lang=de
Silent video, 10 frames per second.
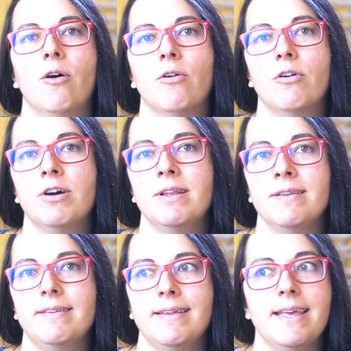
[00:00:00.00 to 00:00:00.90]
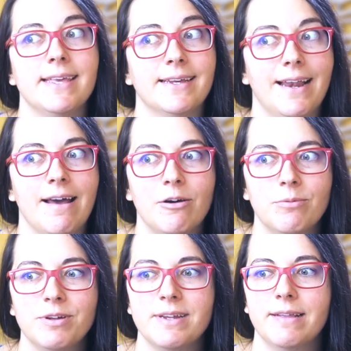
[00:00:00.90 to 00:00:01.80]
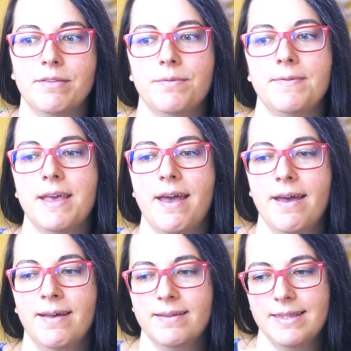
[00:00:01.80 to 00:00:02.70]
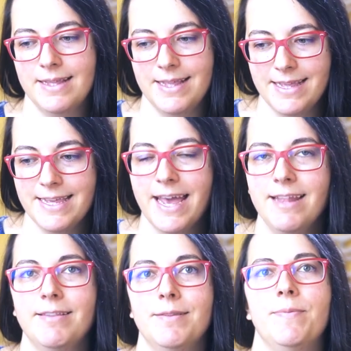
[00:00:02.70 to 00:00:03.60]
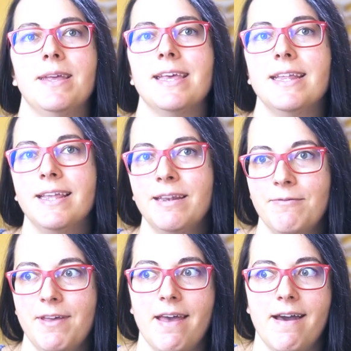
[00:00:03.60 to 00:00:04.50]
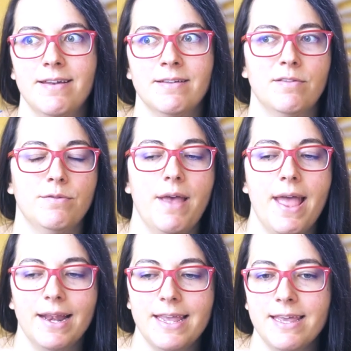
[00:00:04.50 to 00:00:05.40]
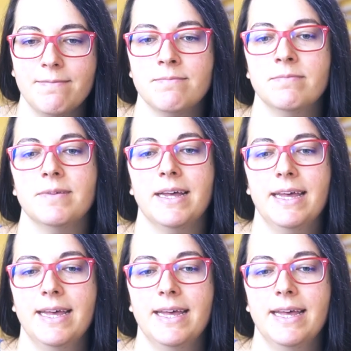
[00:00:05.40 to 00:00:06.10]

und ich glaube, dass wir jetzt beginnen werden zu erleben,